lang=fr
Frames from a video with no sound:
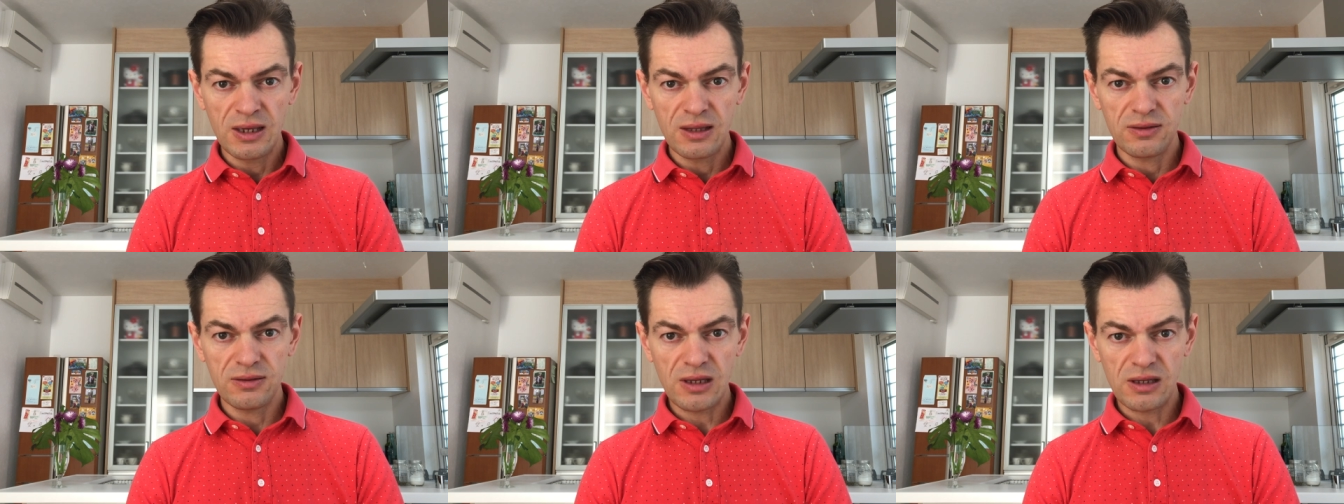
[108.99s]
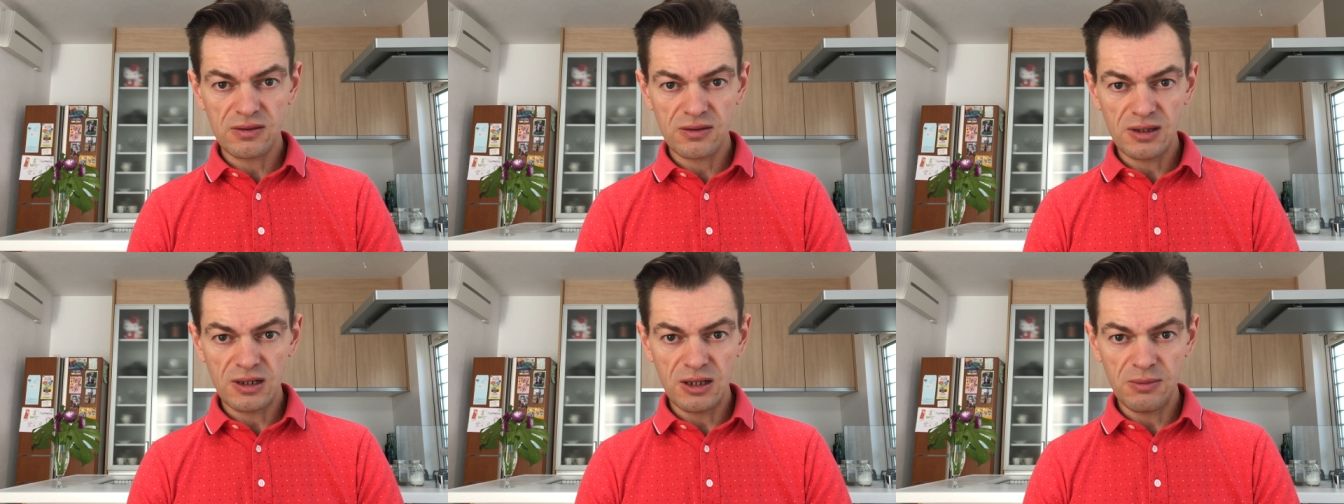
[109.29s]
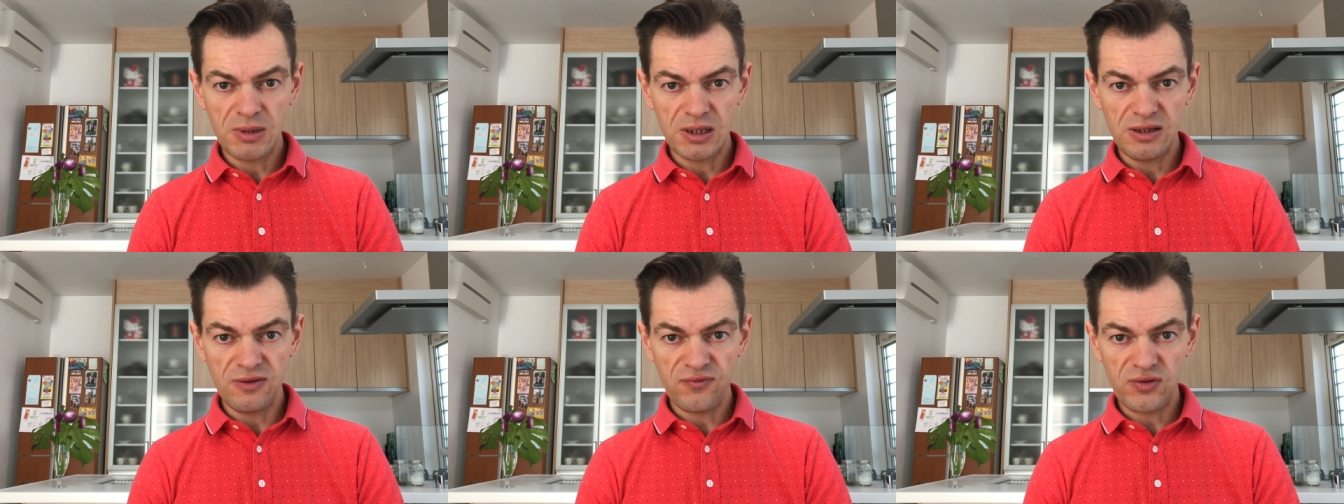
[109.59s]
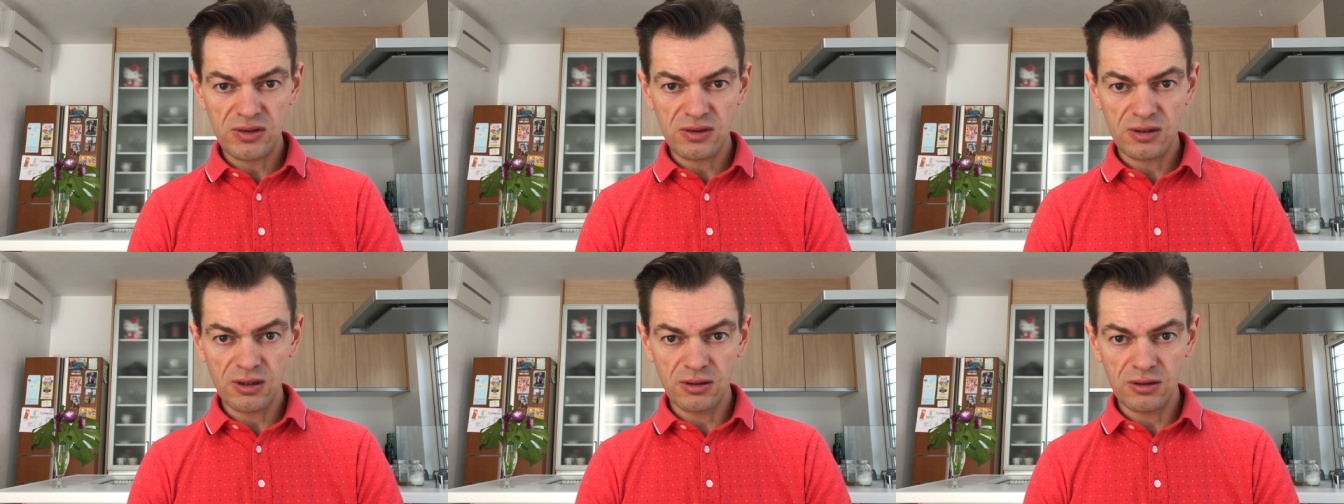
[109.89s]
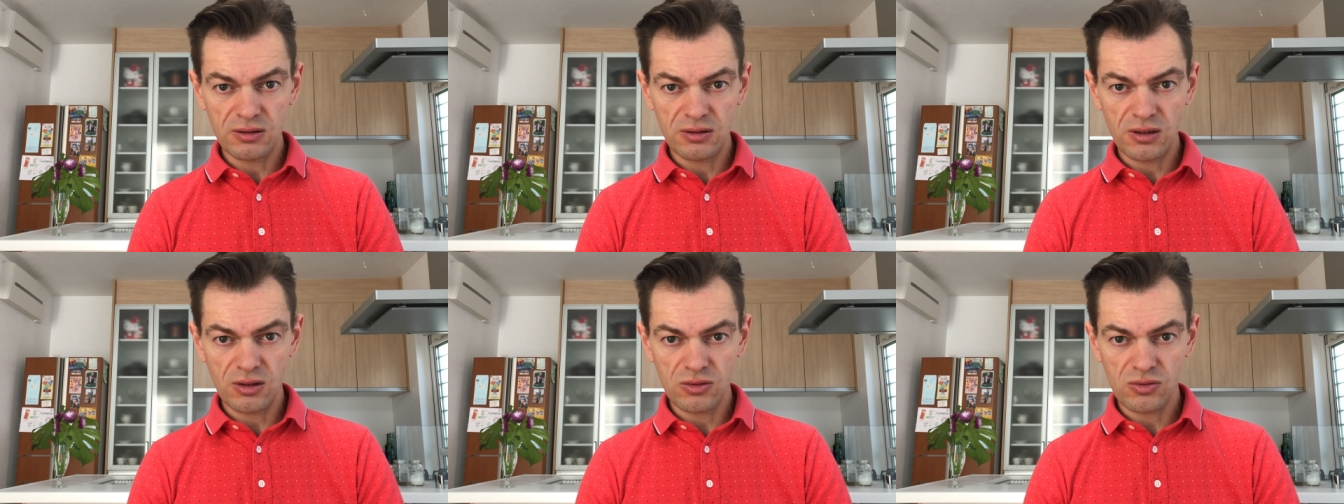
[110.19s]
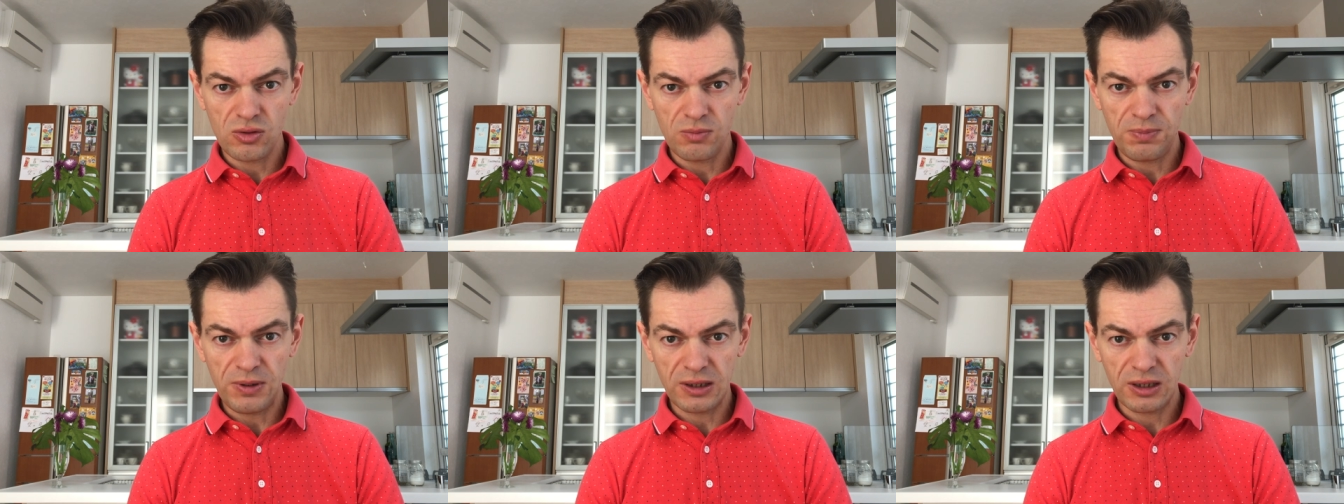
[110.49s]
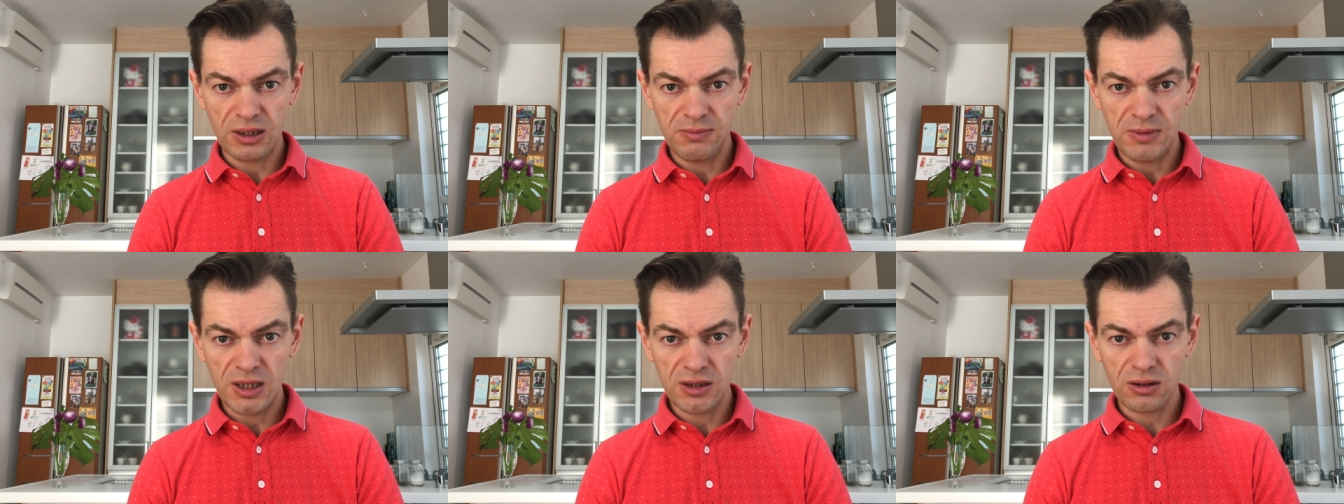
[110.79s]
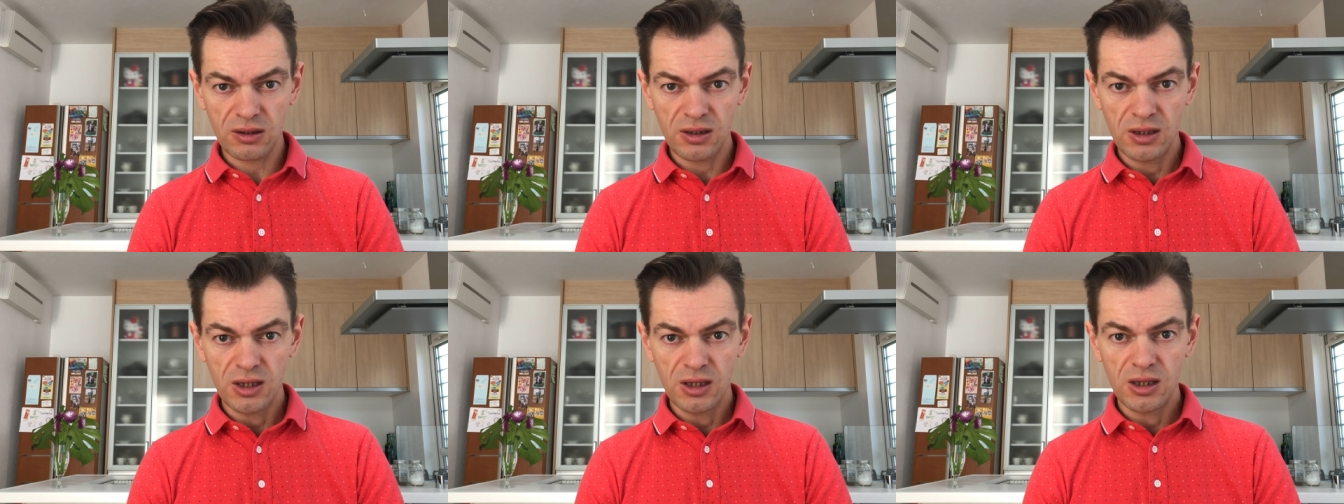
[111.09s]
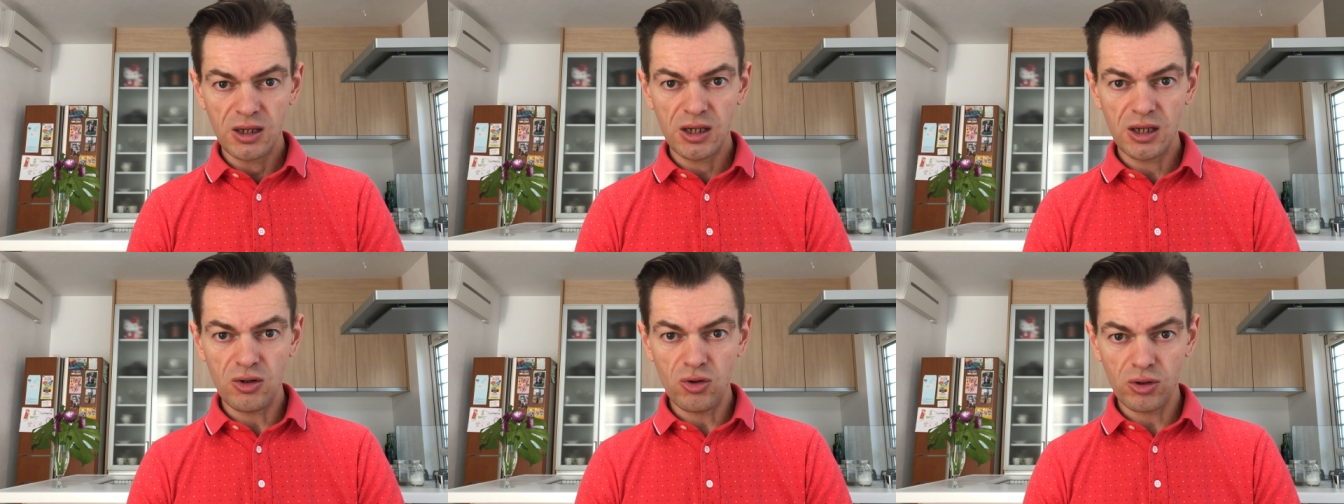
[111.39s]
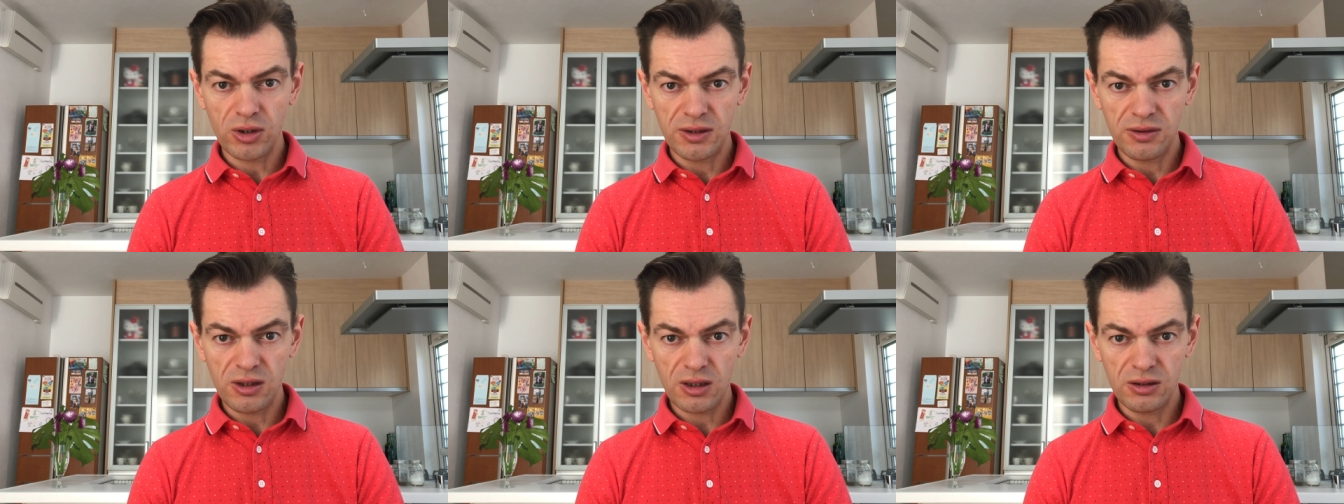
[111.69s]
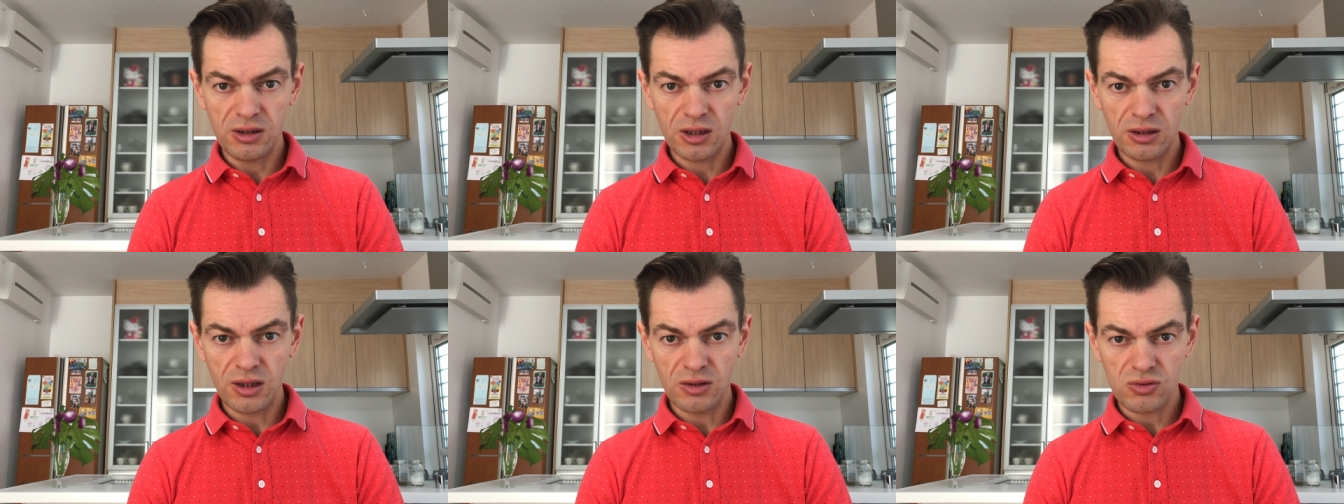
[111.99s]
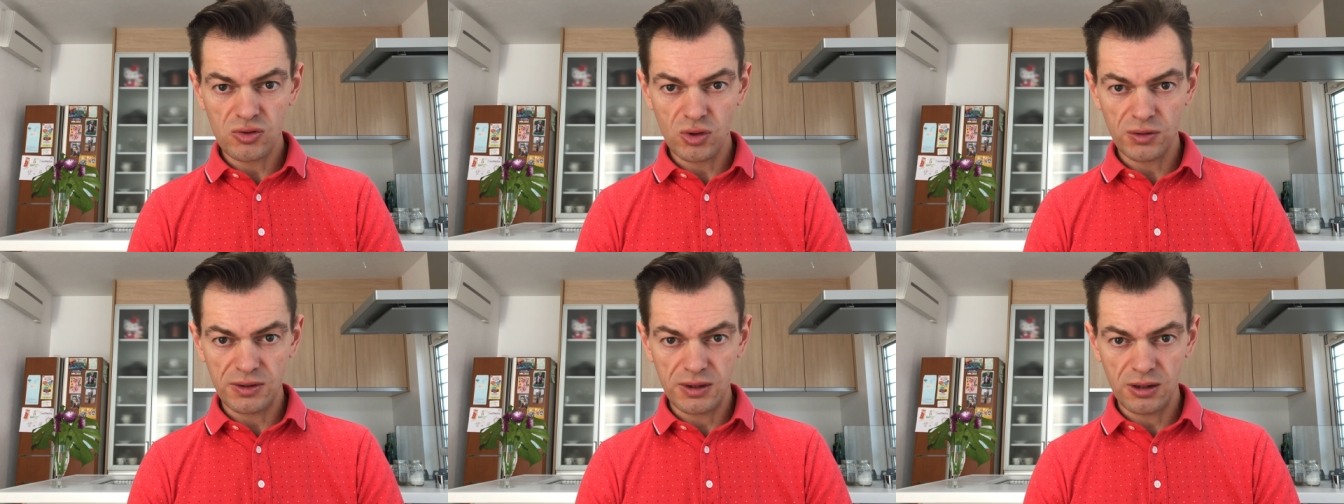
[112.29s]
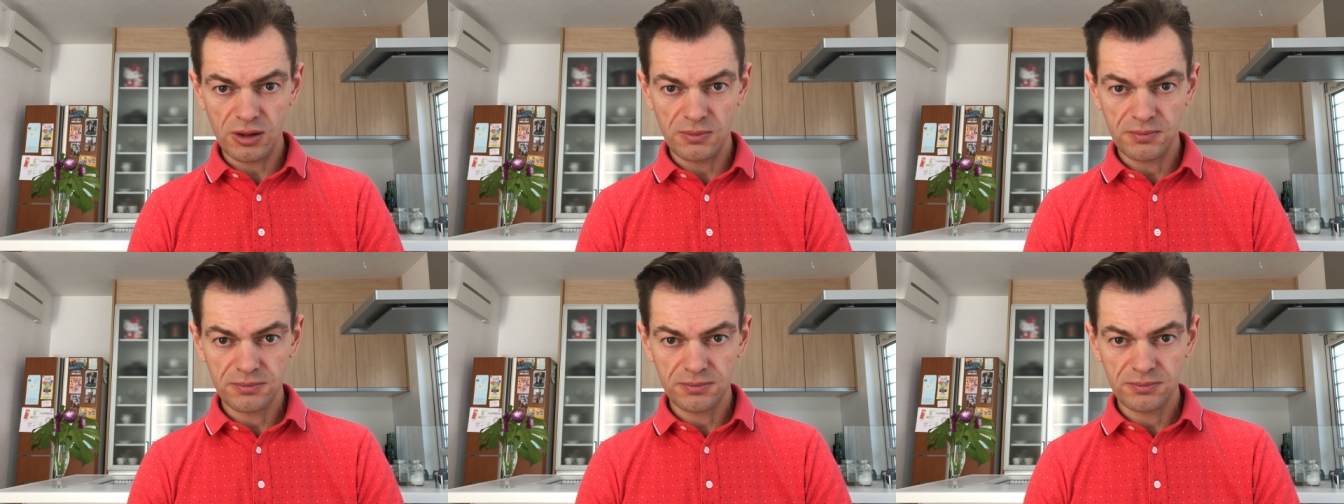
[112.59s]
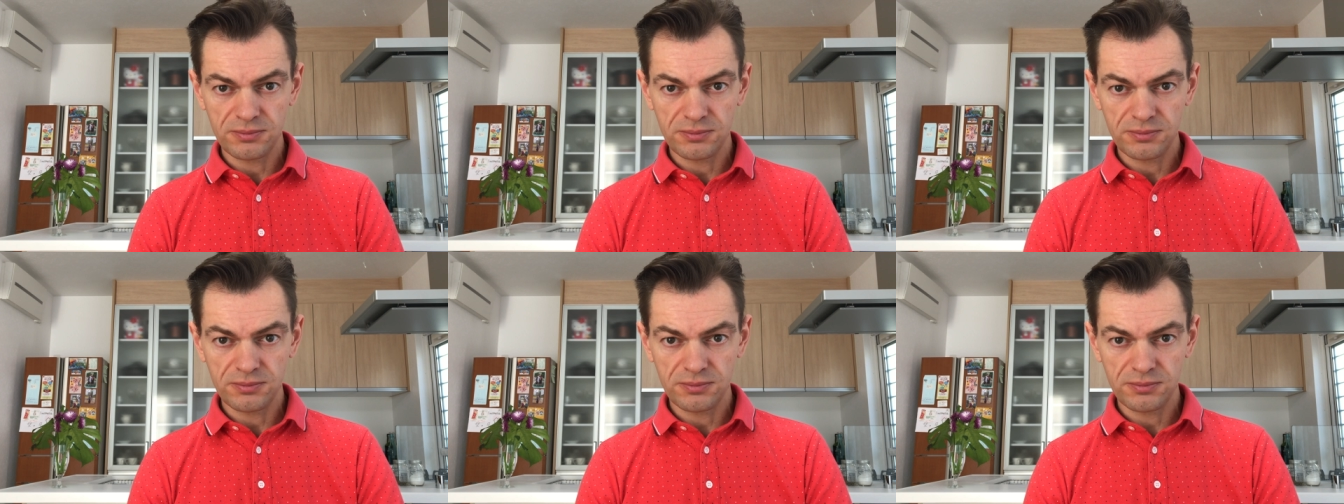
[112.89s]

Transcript: nasser les manifestants dans un périmètre et leur interdire d'en sortir,